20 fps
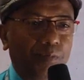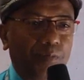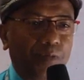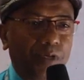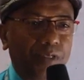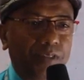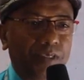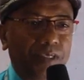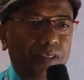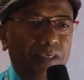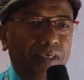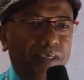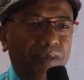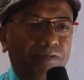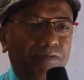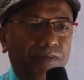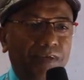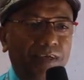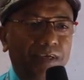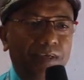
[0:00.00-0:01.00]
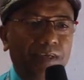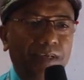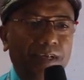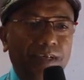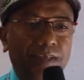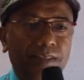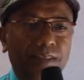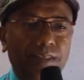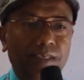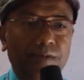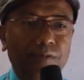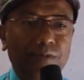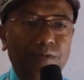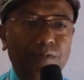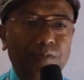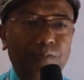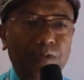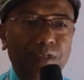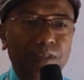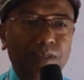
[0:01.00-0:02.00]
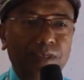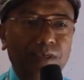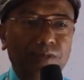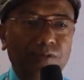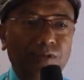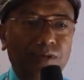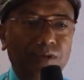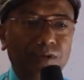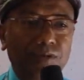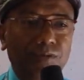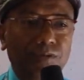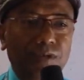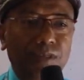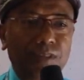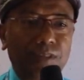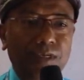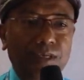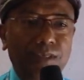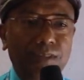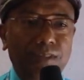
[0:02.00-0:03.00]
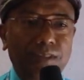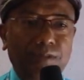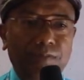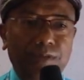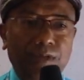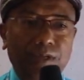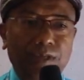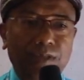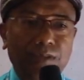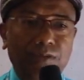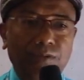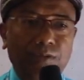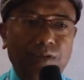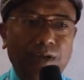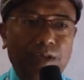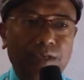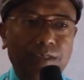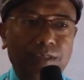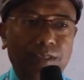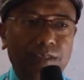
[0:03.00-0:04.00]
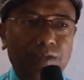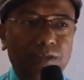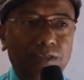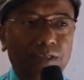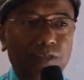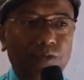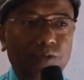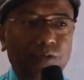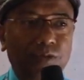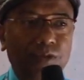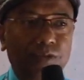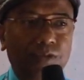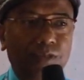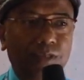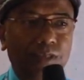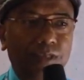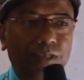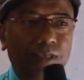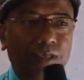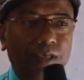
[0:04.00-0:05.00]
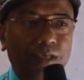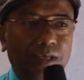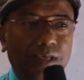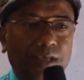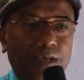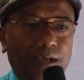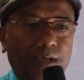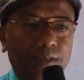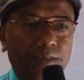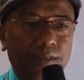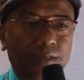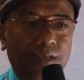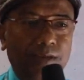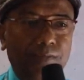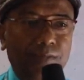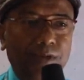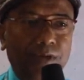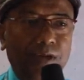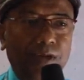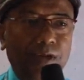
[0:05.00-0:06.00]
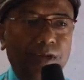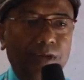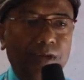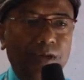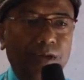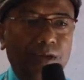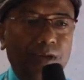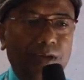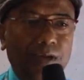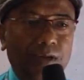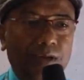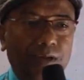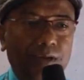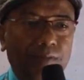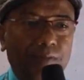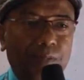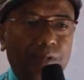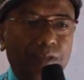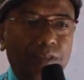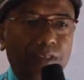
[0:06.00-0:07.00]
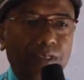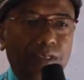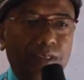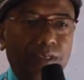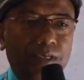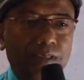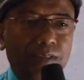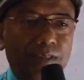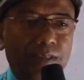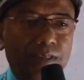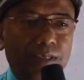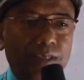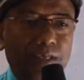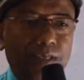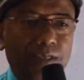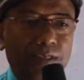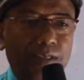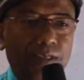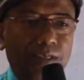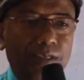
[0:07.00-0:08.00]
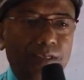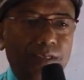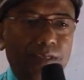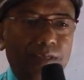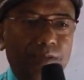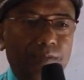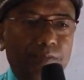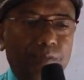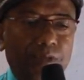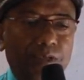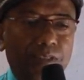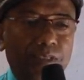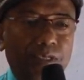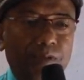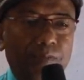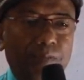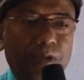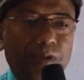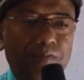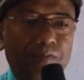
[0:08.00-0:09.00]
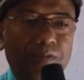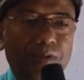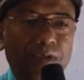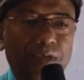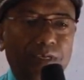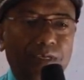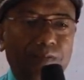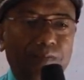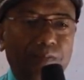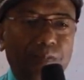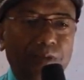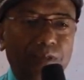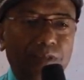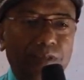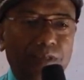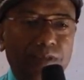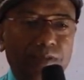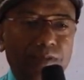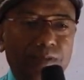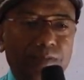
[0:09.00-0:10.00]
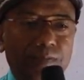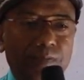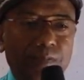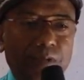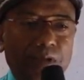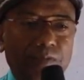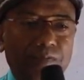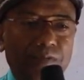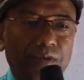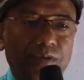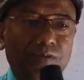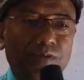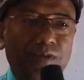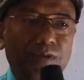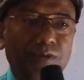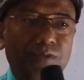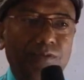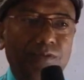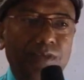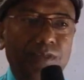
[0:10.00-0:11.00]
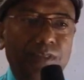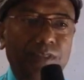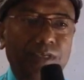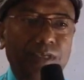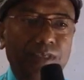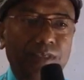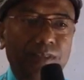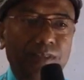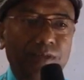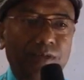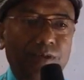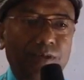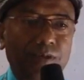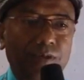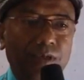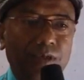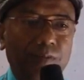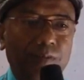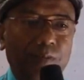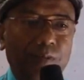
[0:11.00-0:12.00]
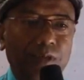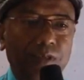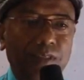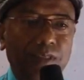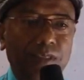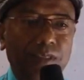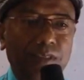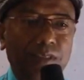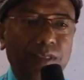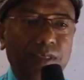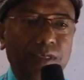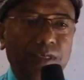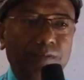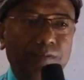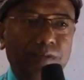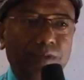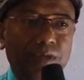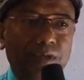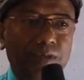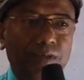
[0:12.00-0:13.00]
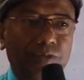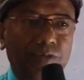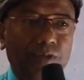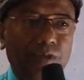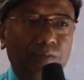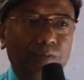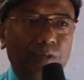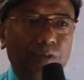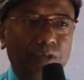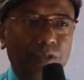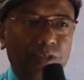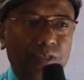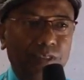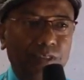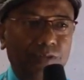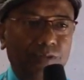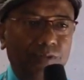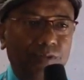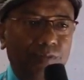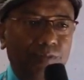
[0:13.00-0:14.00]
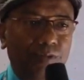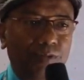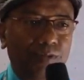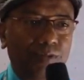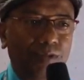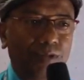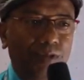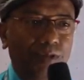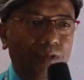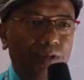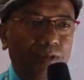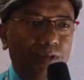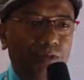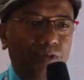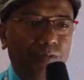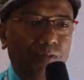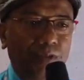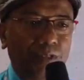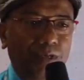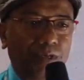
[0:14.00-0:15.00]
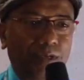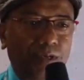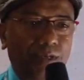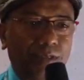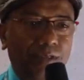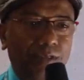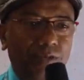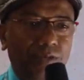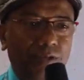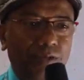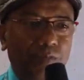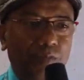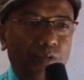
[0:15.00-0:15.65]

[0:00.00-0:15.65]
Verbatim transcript: প্রেজেন্ট ইনডিফিনিট টেন্স এবং প্রেজেন্ট কন্টিনিউয়াস টেন্স আমরা কিন্তু ক্লাসে শেষ করেছি আজকে আমরা প্রেজেন্ট টেন্সের প্রেজেন্ট পারফেক্ট প্রেজেন্ট পারফেক্ট কন্টিনিউয়াস টেন্স অর্থাৎ প্রেজেন্টের আমরা সবগুলি শেষ করব তোমাদের কাছে যদি